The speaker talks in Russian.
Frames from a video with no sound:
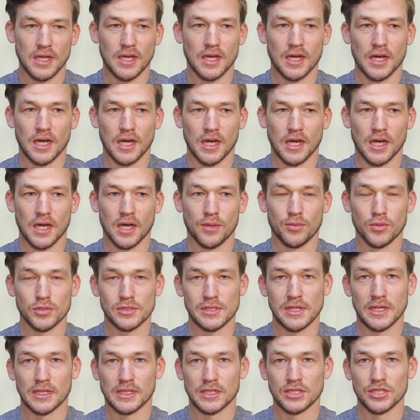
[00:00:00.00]
А,
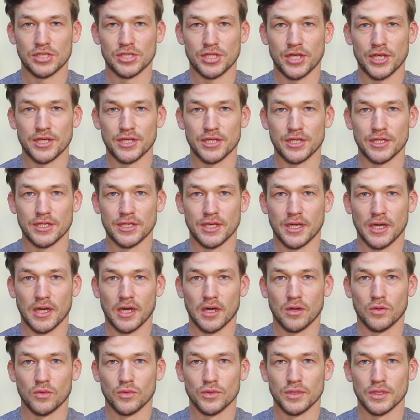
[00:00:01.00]
после окончания
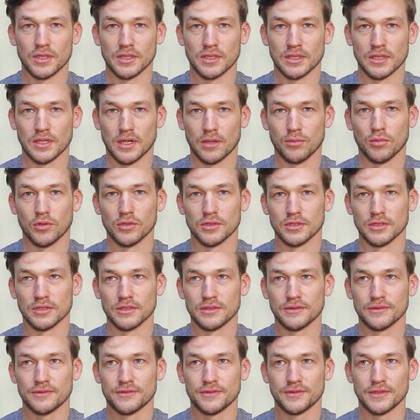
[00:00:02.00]
я уехал
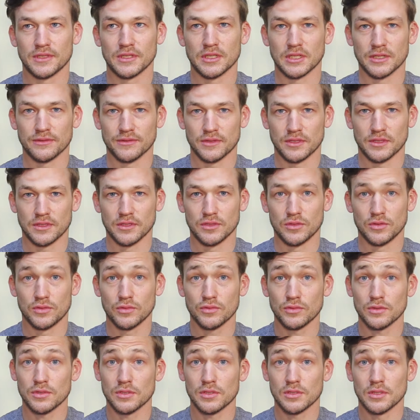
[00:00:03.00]
работать в Кировский
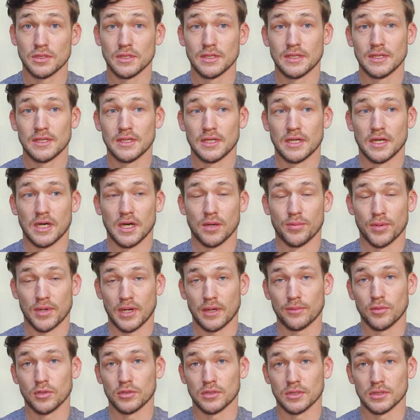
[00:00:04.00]
ТЮЗ, а,
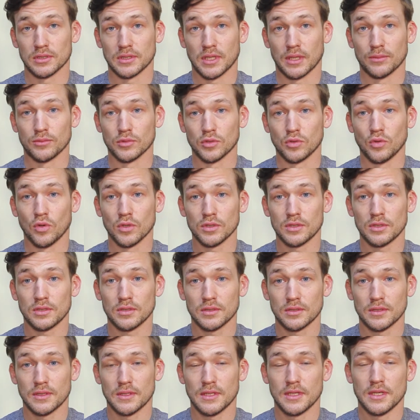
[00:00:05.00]
проработал там год
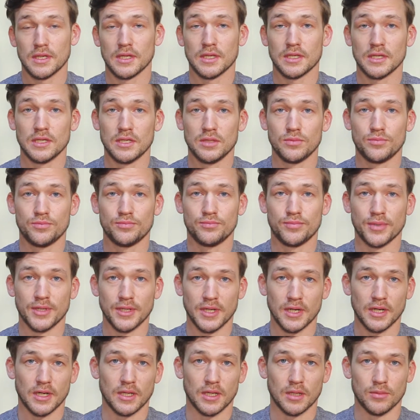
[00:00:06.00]
и
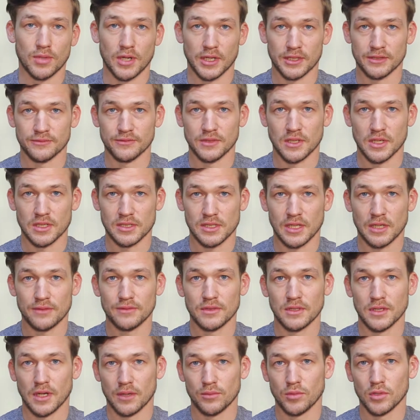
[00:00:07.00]
приехал обратно в
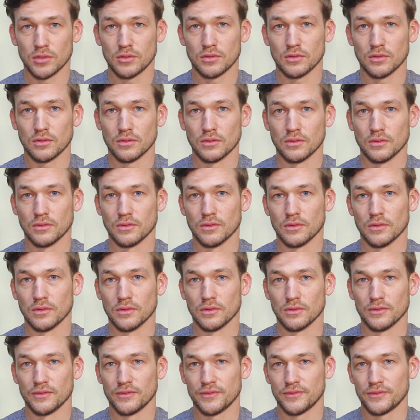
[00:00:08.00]
Ярославль и работаю э,
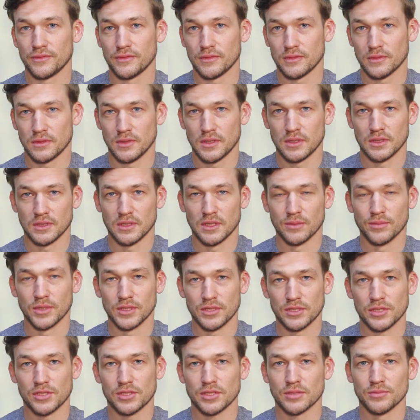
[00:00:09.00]
в
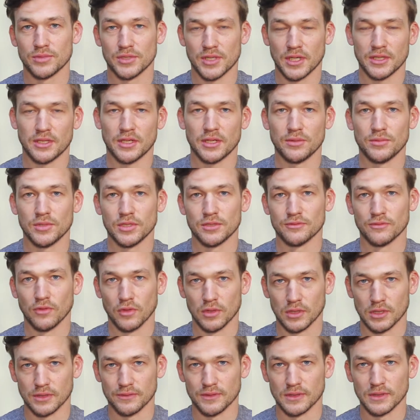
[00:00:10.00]
драматическом театре имени
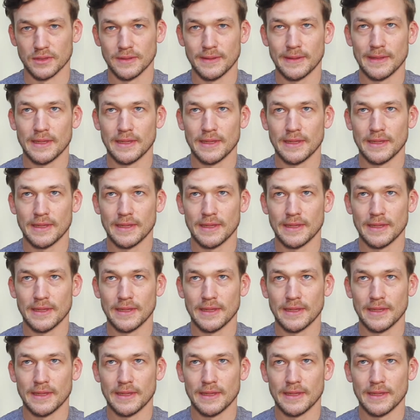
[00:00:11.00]
Волкова.